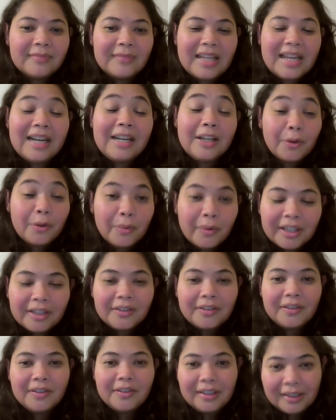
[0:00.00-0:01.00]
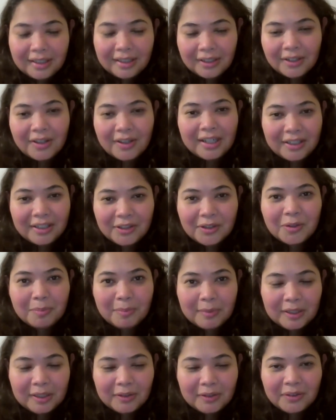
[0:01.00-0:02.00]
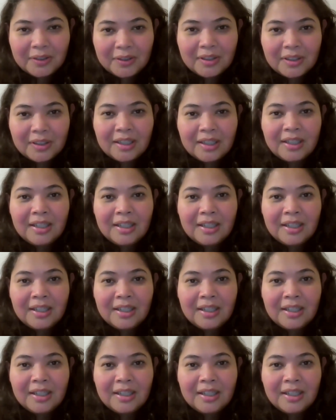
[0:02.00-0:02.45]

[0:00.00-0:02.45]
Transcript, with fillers: el encuentro entre los derechos humanos